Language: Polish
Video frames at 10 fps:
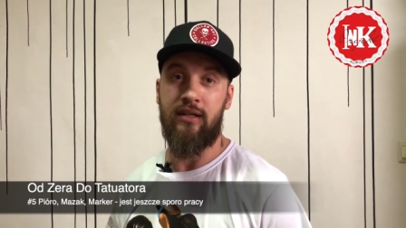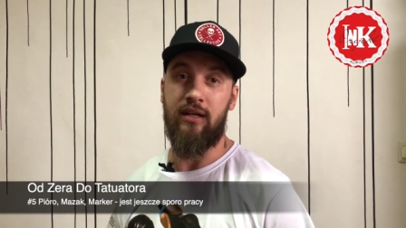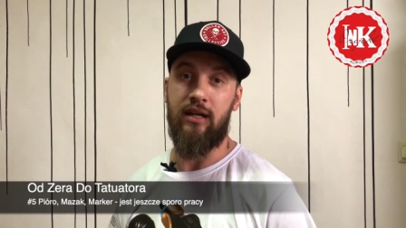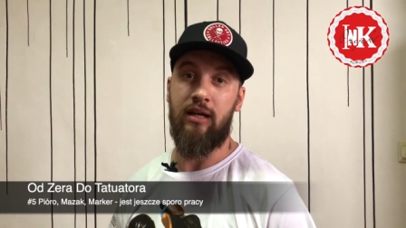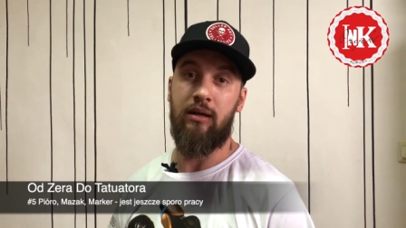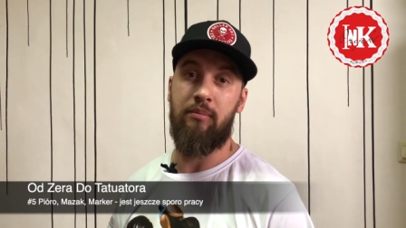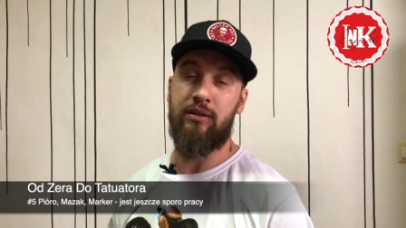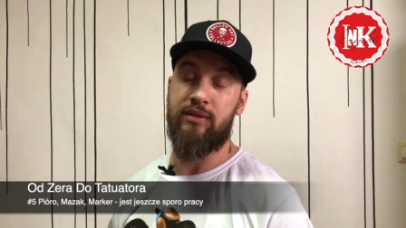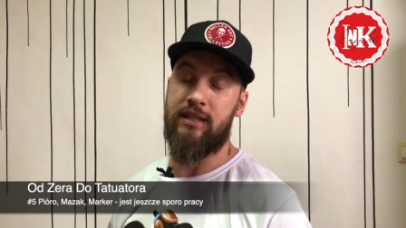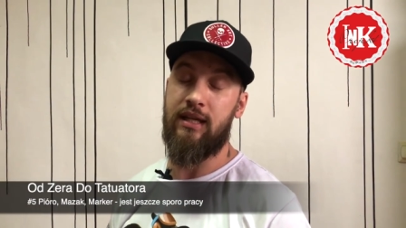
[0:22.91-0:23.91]
E,
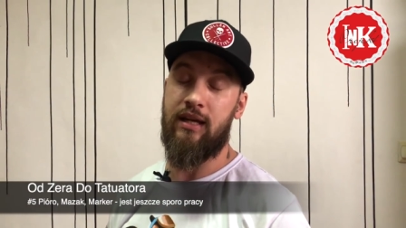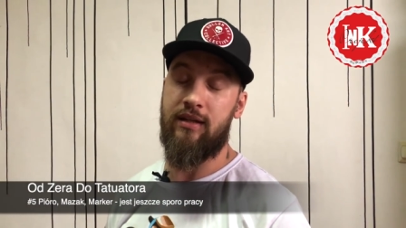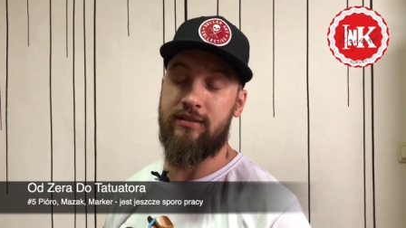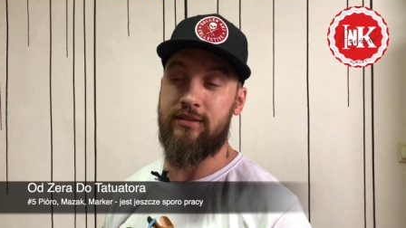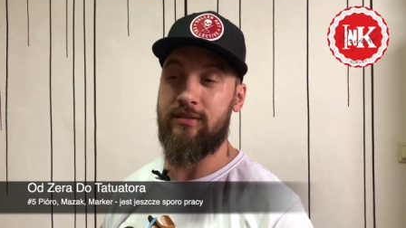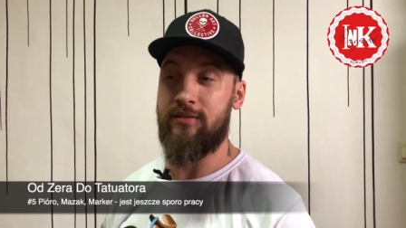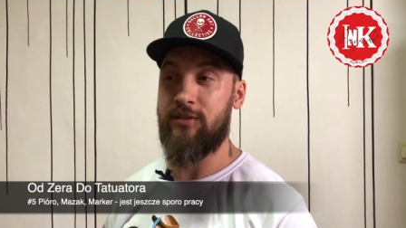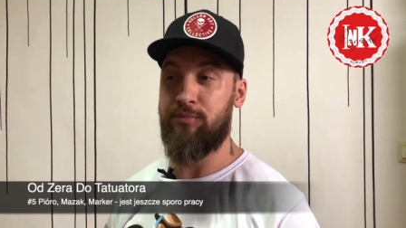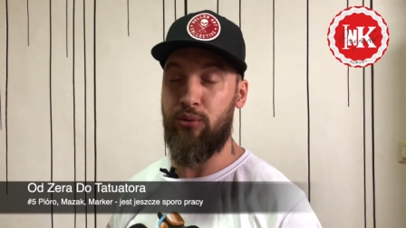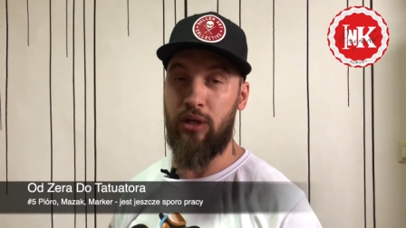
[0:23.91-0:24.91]
będą to zdania
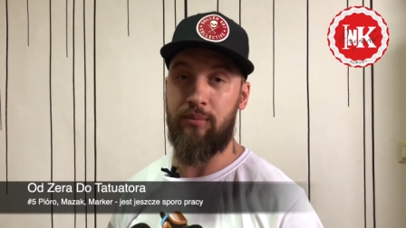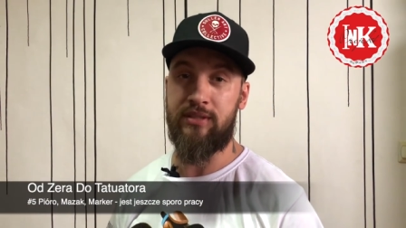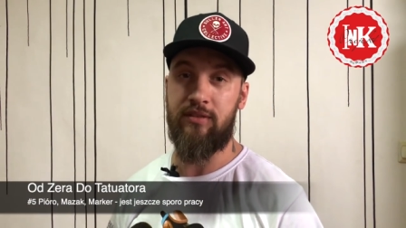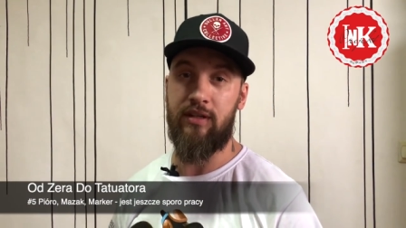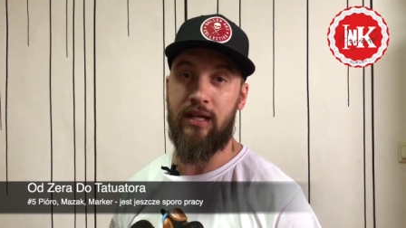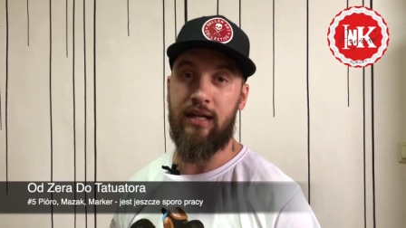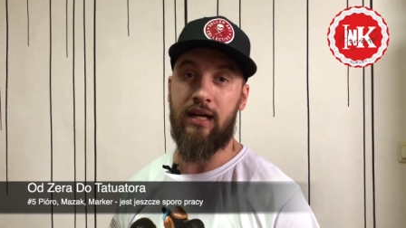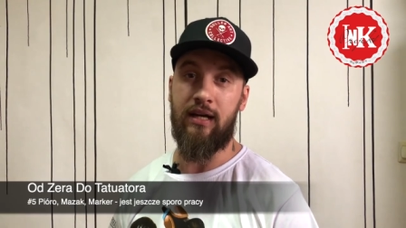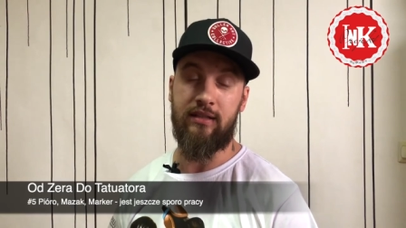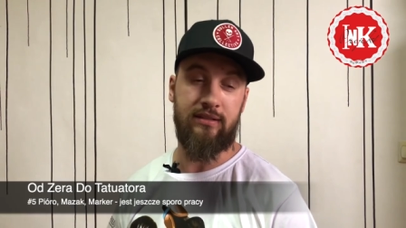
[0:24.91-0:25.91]
z piórem rysowania
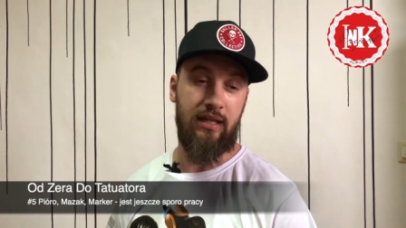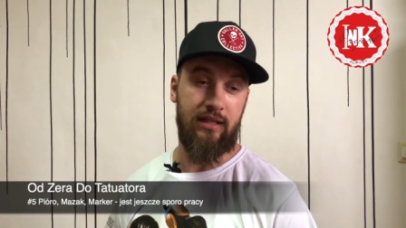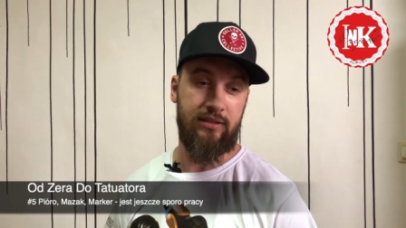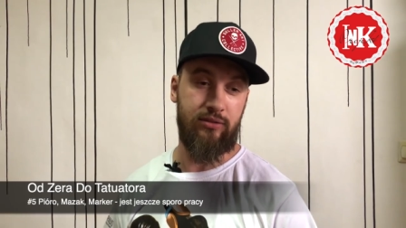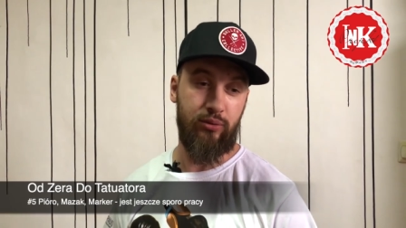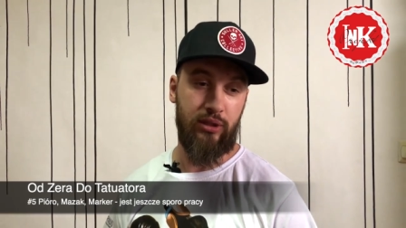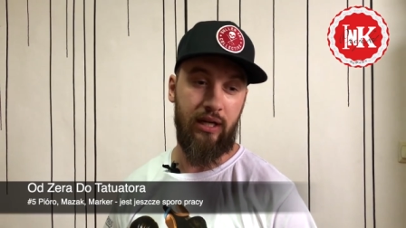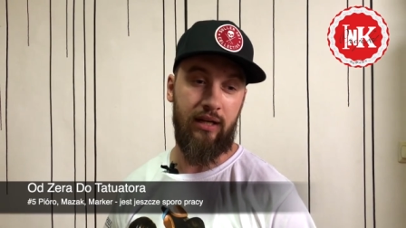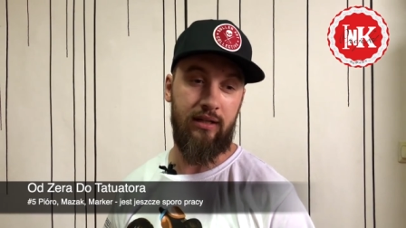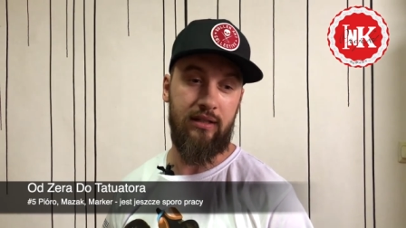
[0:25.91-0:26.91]
na, na
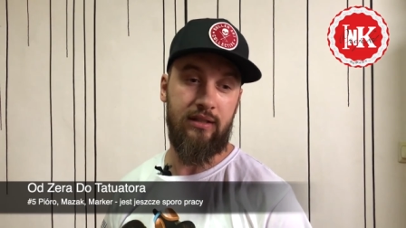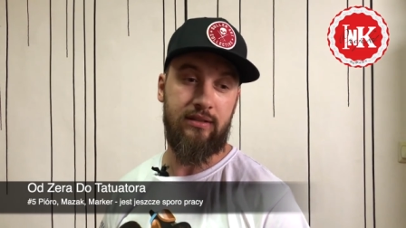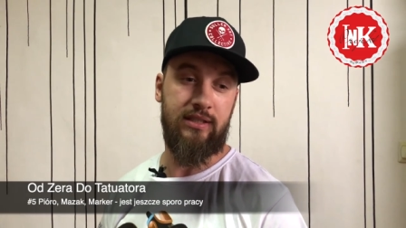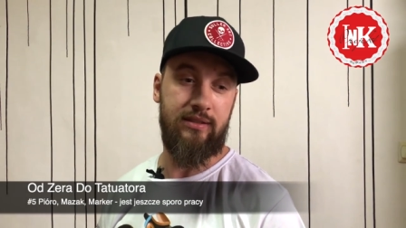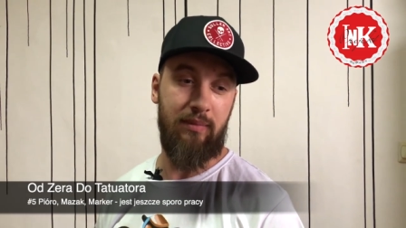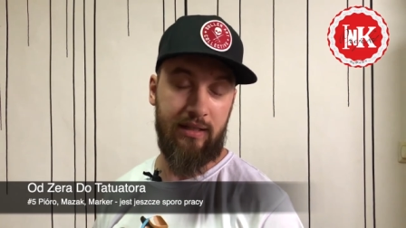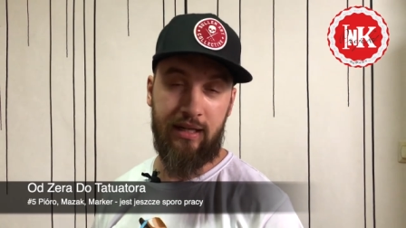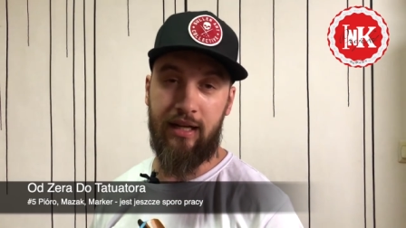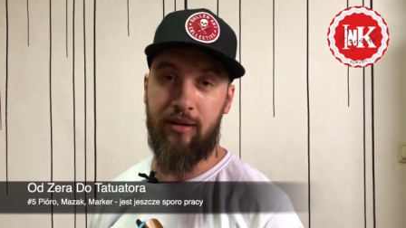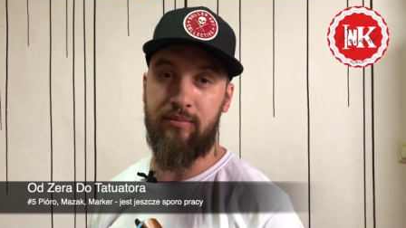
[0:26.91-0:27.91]
skórze, z
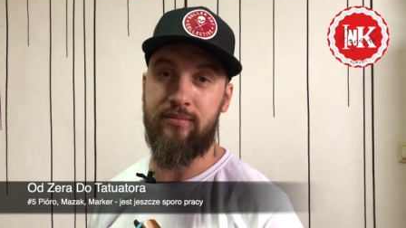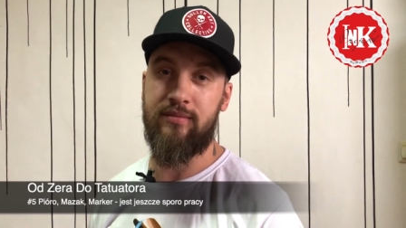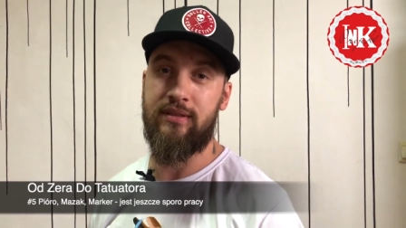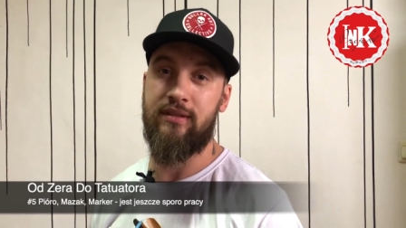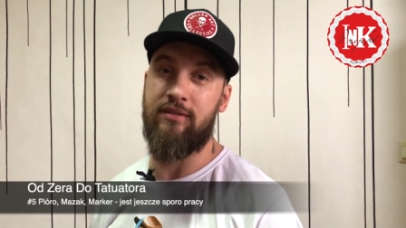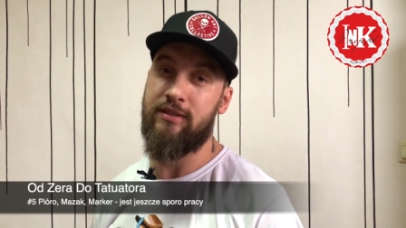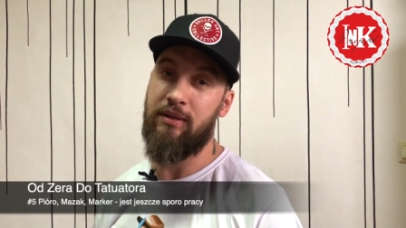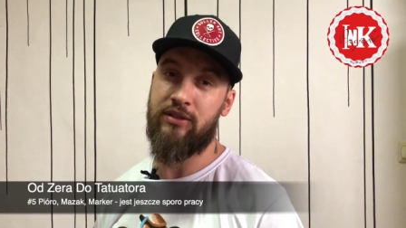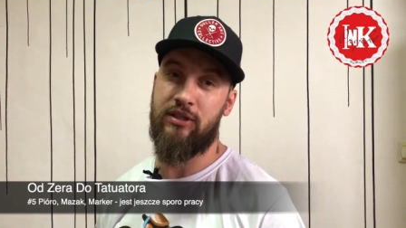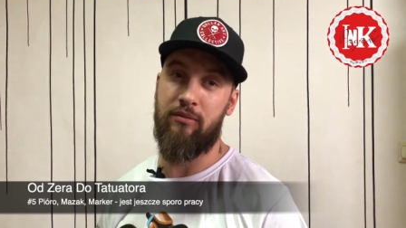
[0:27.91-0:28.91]
markerem, więc
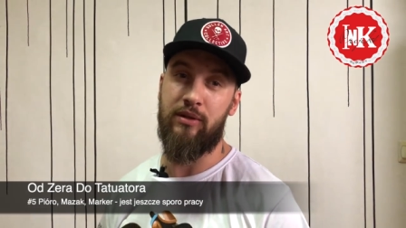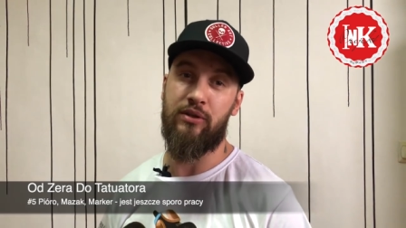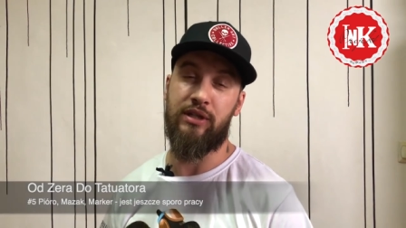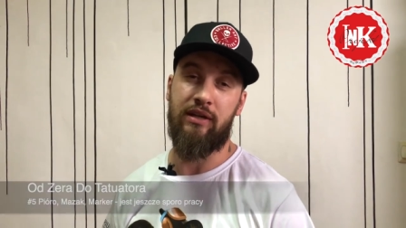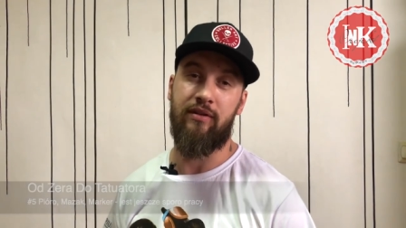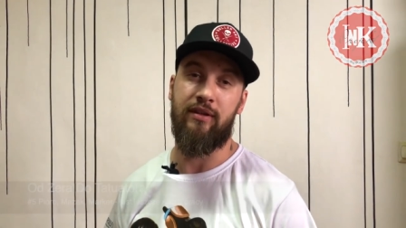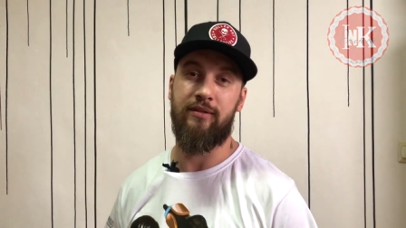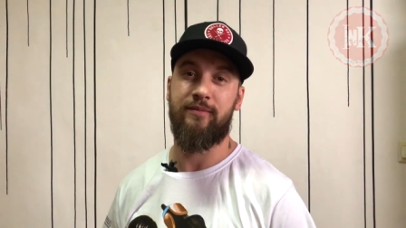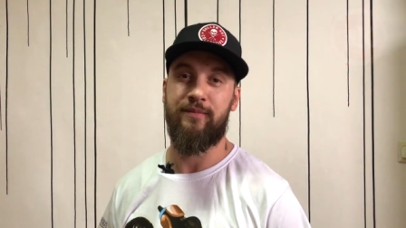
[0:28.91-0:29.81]
patrzcie, będzie ciekawiej